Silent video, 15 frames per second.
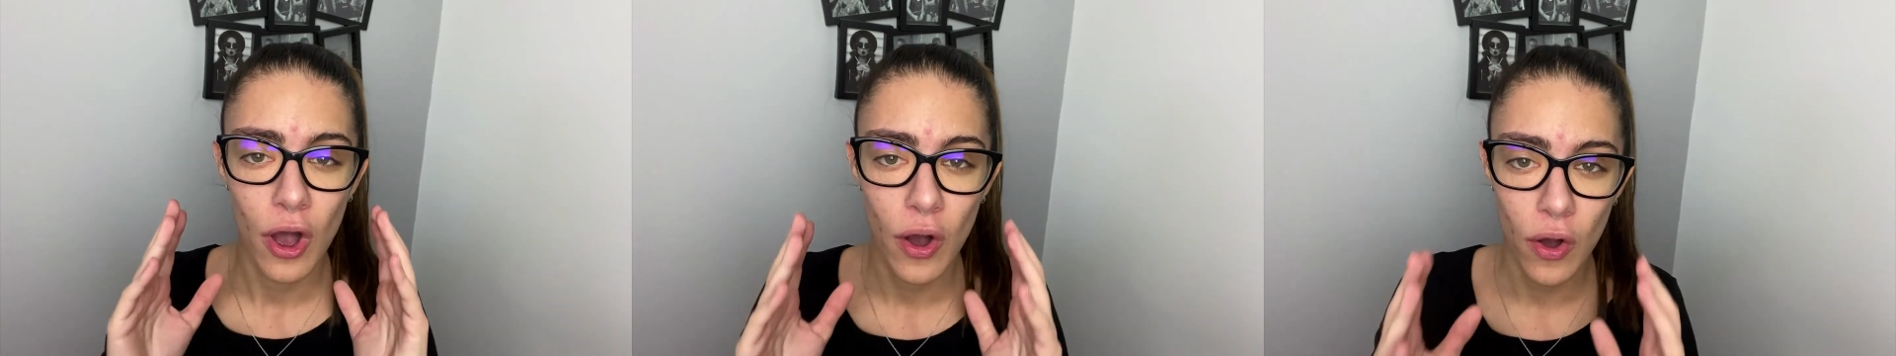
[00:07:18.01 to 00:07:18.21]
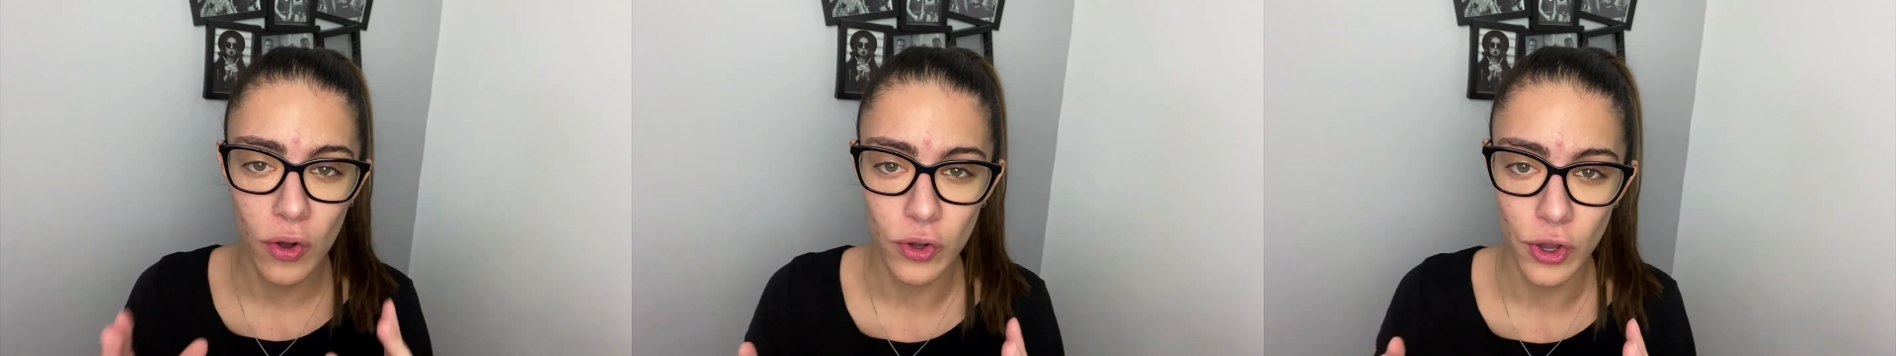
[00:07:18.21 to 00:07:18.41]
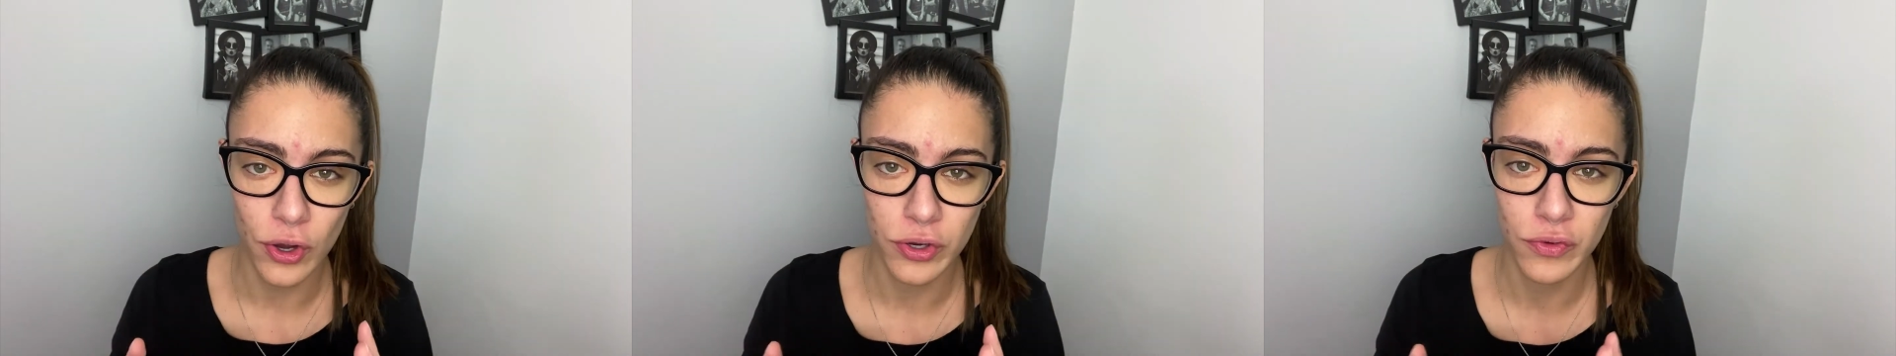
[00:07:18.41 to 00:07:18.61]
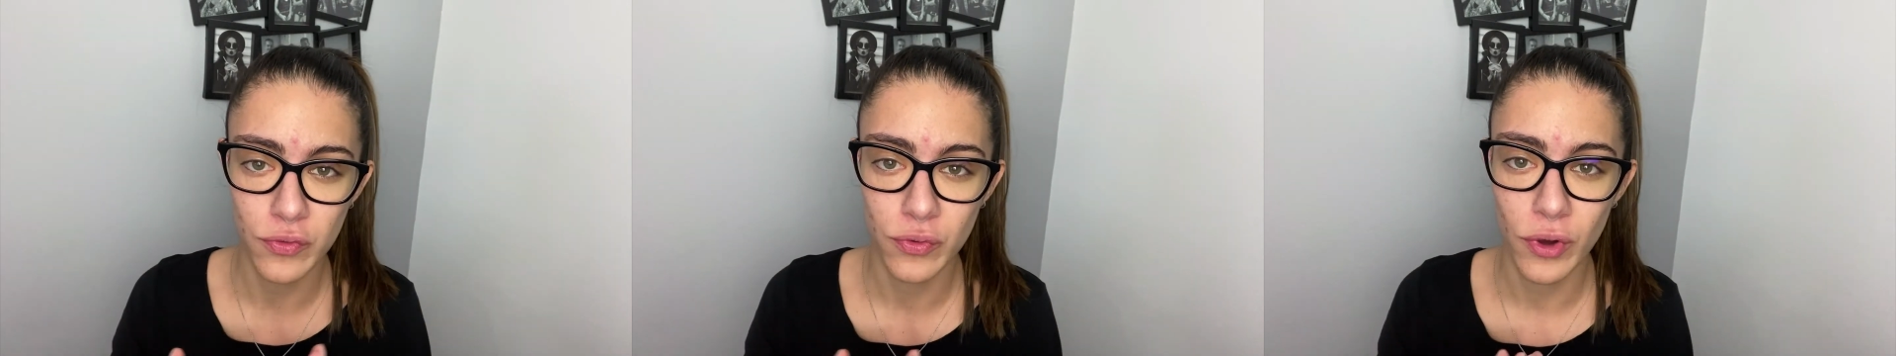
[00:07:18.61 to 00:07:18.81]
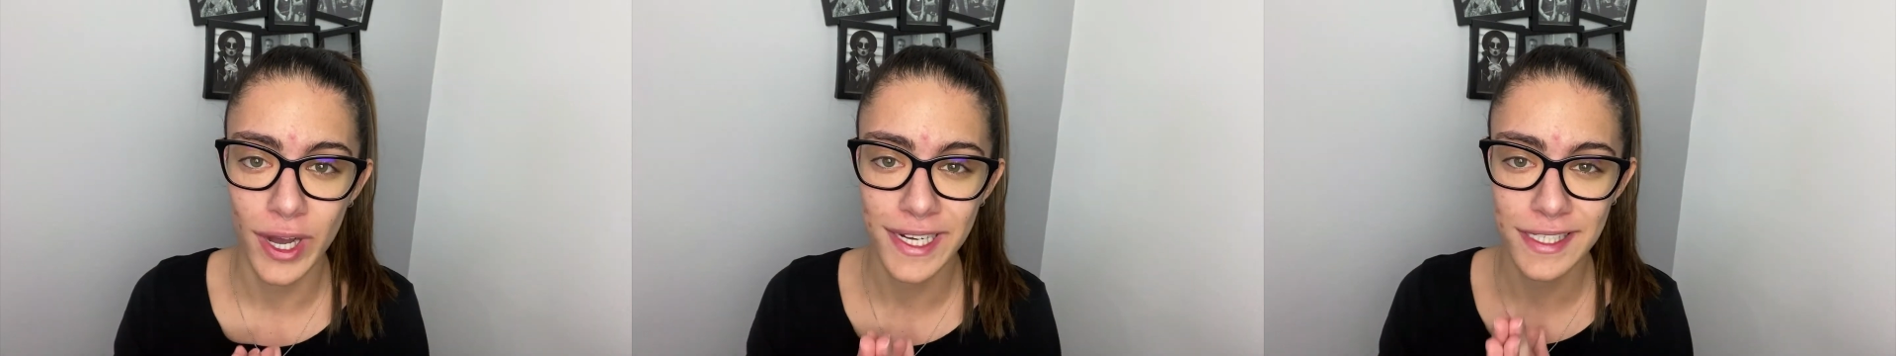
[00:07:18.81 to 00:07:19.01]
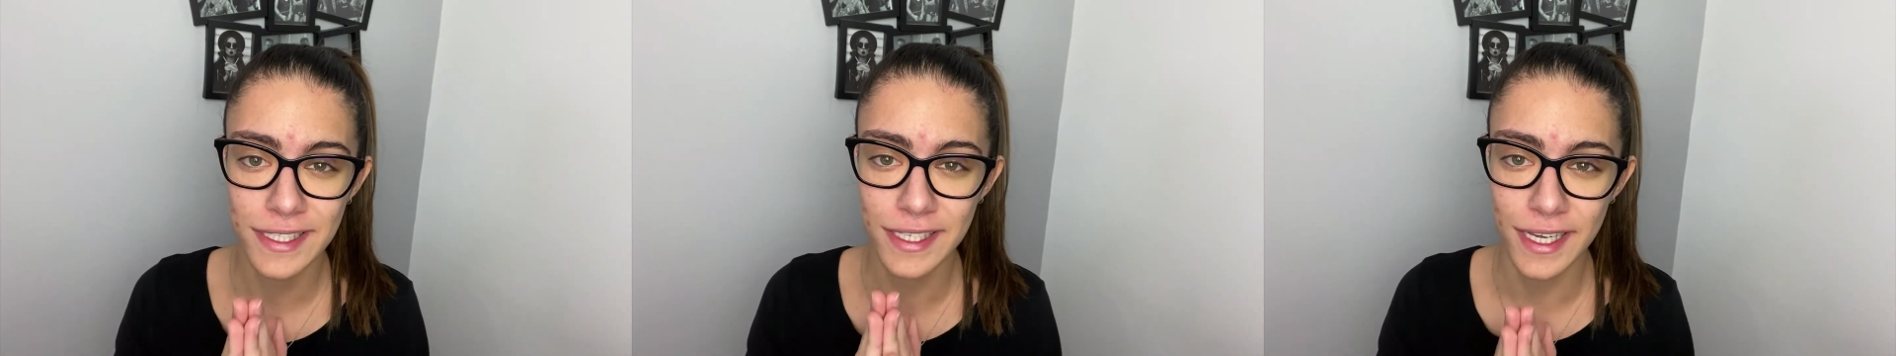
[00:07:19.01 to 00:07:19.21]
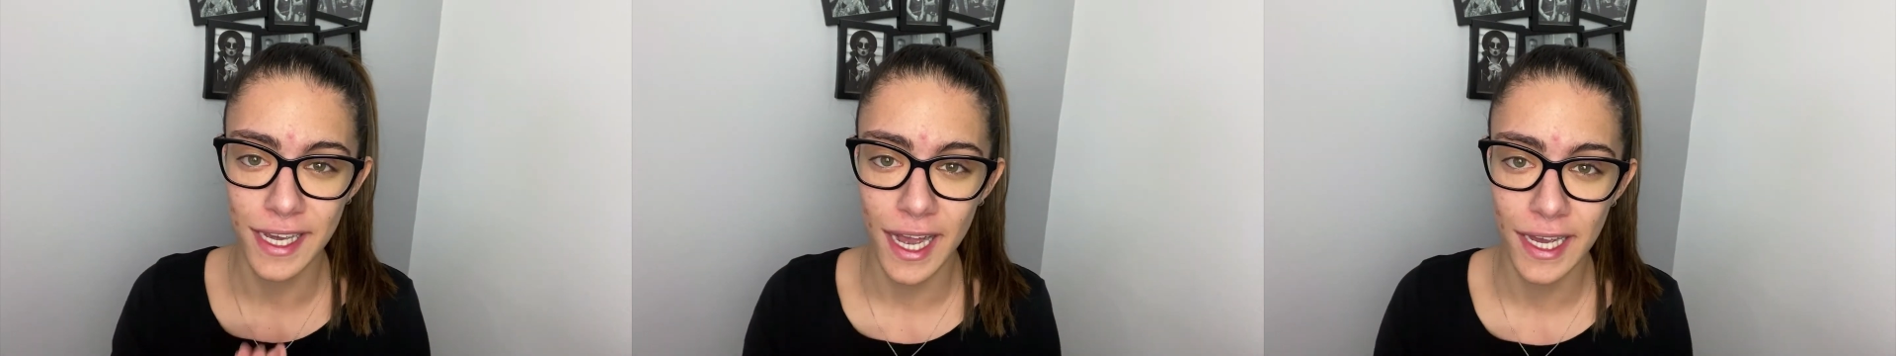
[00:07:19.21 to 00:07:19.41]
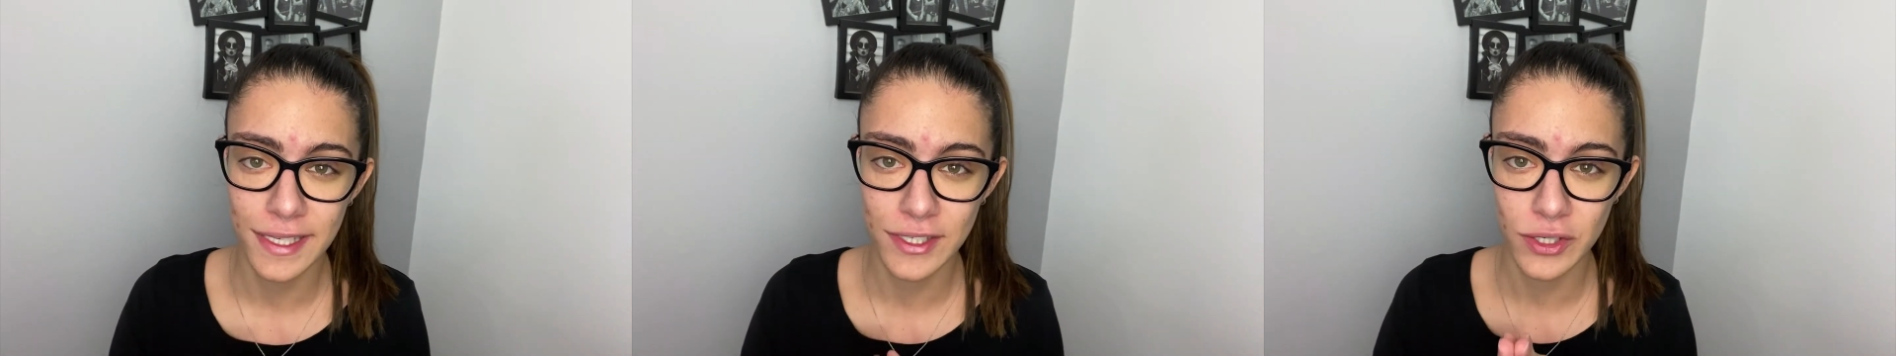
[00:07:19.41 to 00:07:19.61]
Encore une fois, ces
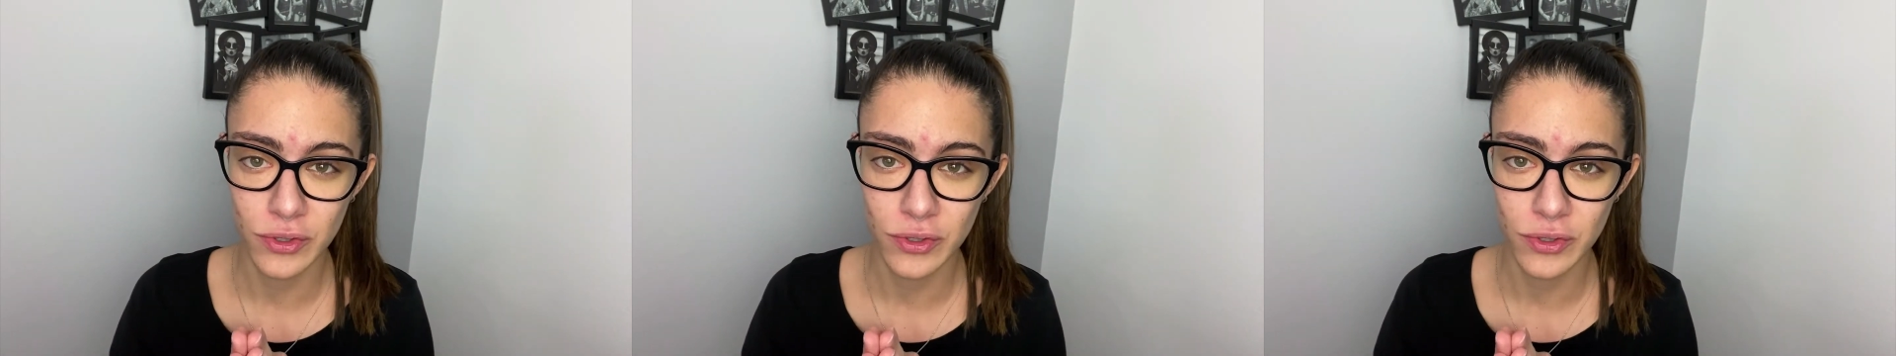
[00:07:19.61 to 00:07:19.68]
hacks